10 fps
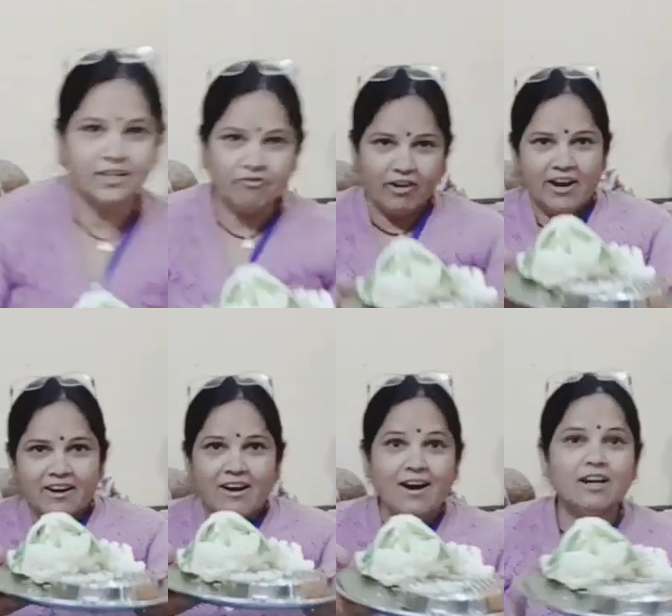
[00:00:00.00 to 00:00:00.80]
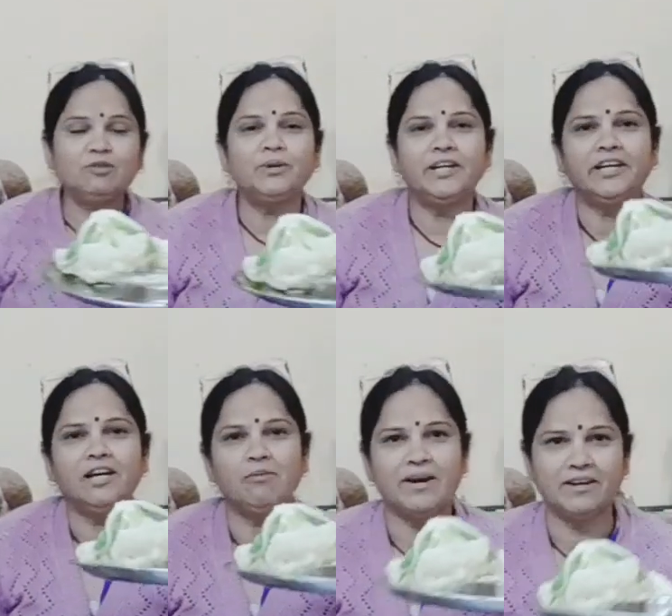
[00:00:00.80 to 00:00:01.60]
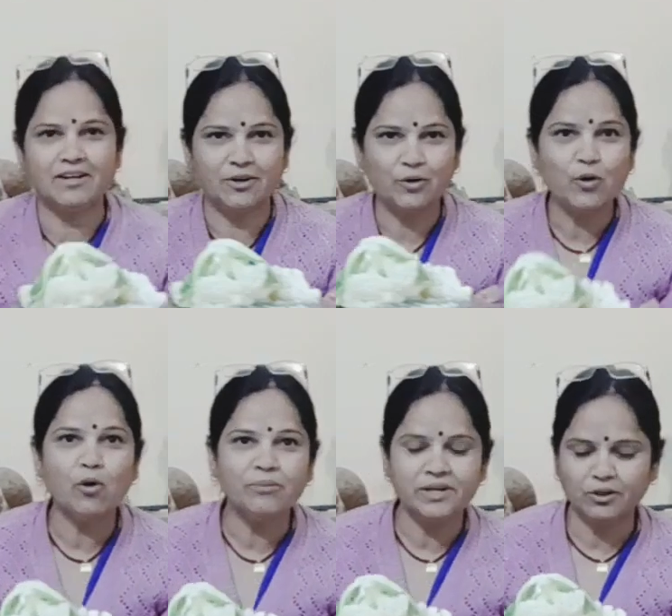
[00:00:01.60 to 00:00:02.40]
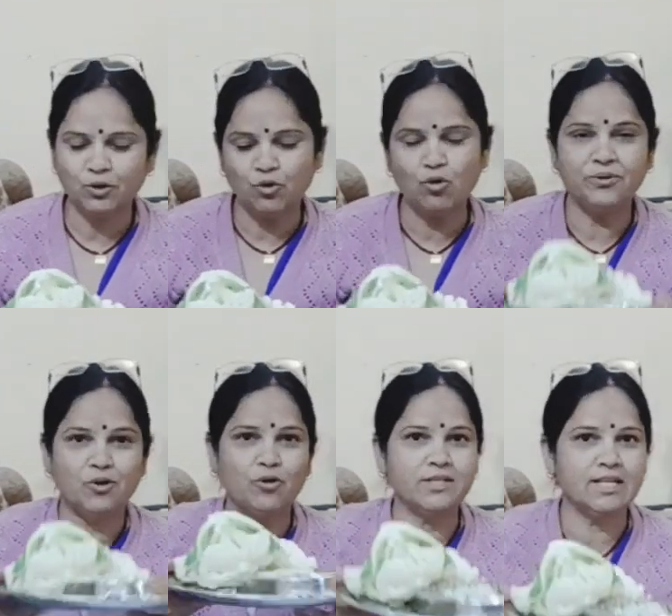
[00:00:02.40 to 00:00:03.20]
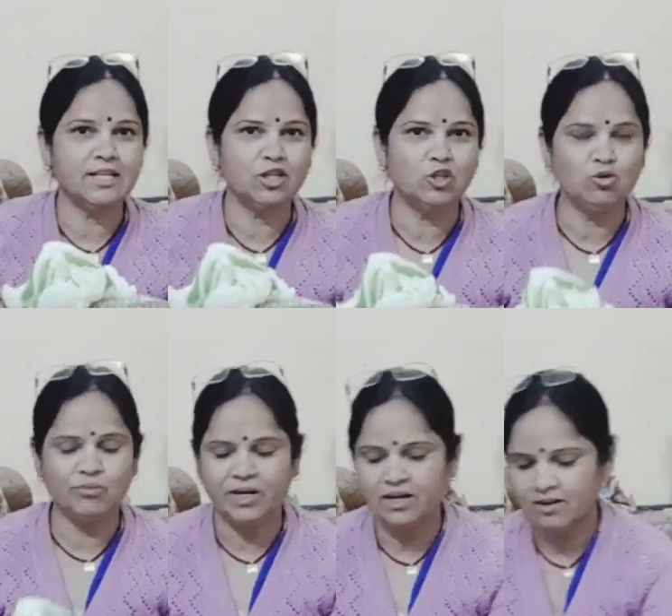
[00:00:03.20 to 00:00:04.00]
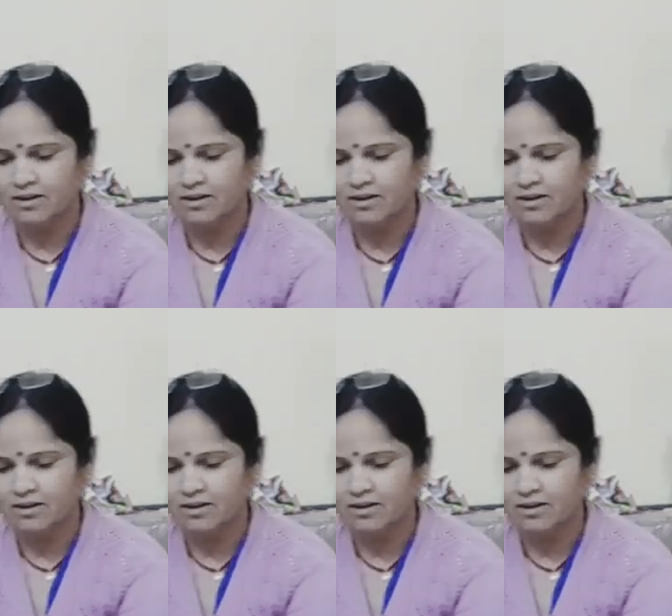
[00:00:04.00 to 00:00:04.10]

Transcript: फ्रेंड आज बनेगी हमारे घर गोभी तो गोभी को घिस लेती हूँ मैं